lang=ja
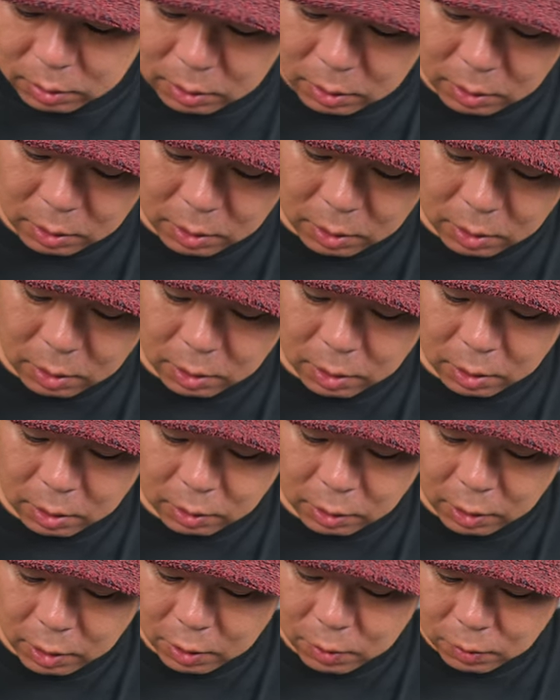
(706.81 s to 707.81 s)

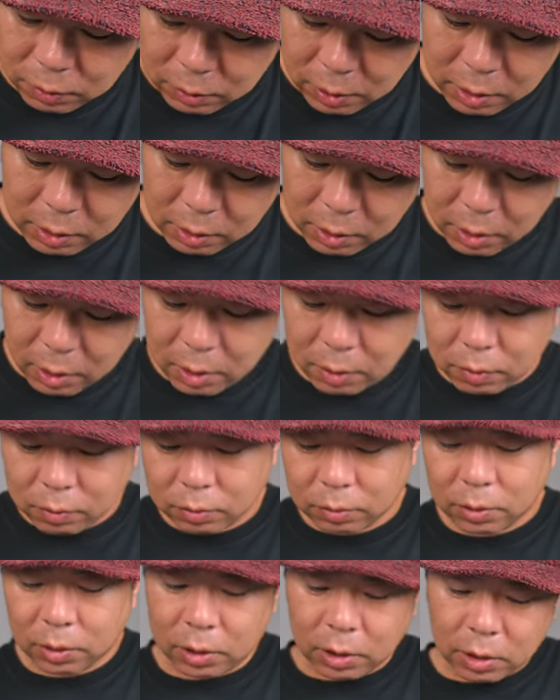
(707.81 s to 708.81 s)
えー、黄色のね、警
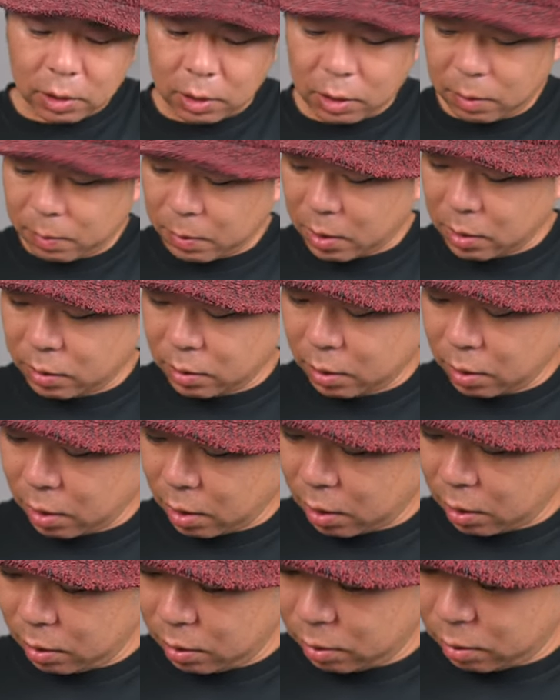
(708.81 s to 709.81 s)
告が出てきました
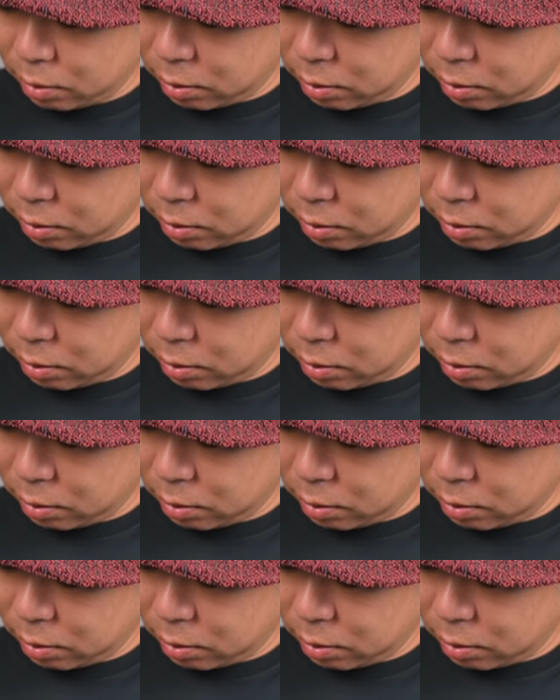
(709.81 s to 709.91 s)
ね。